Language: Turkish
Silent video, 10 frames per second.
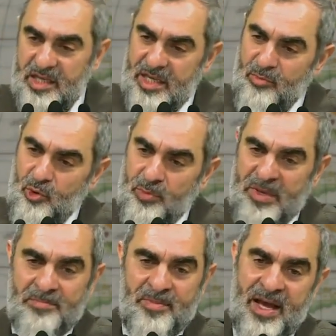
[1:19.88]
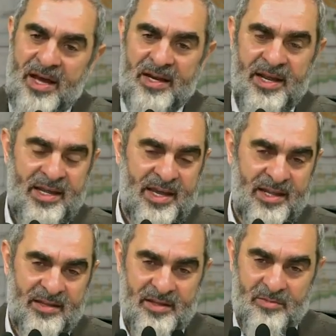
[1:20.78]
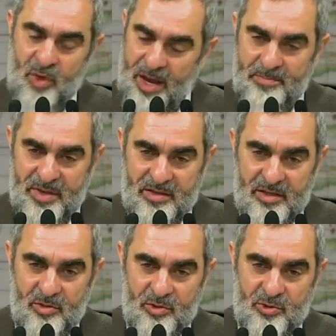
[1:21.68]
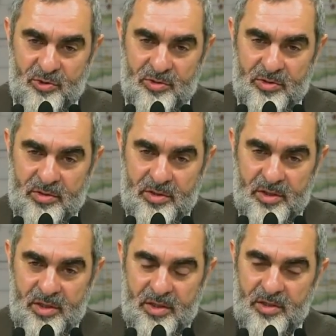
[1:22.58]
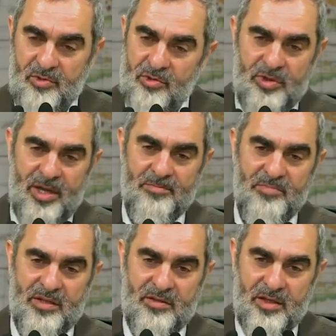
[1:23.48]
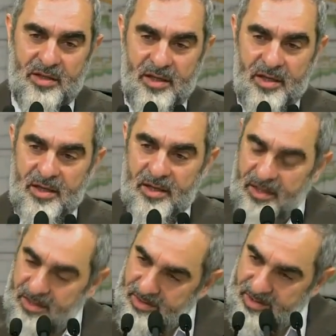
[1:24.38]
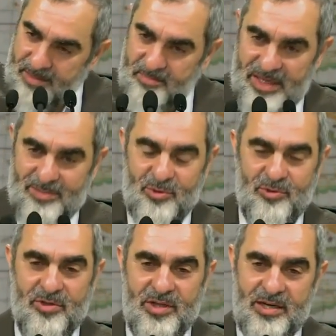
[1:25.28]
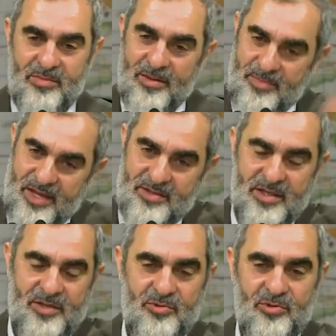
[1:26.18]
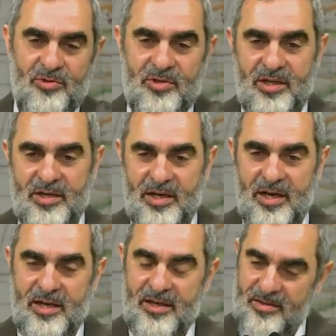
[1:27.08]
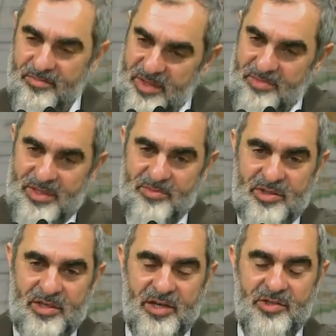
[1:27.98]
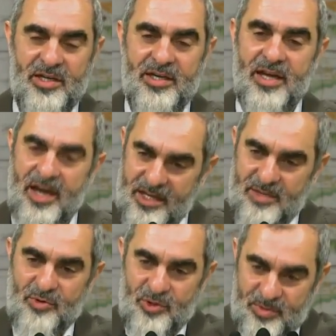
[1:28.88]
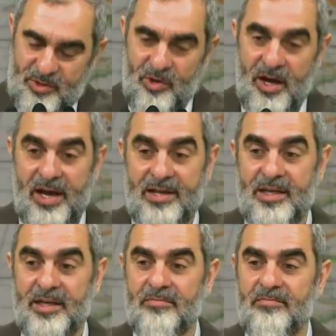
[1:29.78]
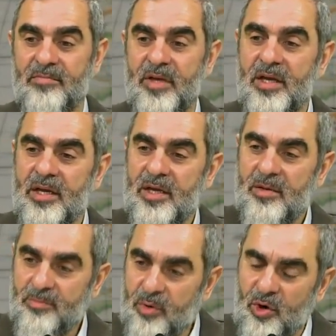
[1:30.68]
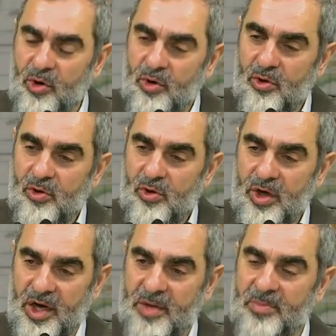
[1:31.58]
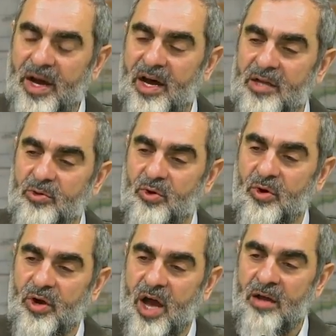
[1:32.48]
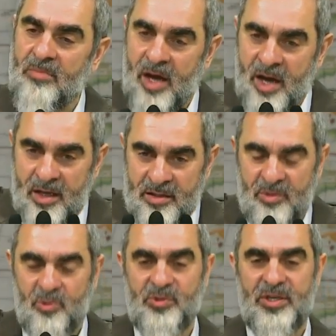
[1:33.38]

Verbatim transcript: iki mümin bir araya geldin muhabbet ediyorsun gündem bitti sen benim çocuklarıma, ben senin çocuklarına, birbirimizin eşlerine haydi buyur bir dua edelim. Bu ibadur rahman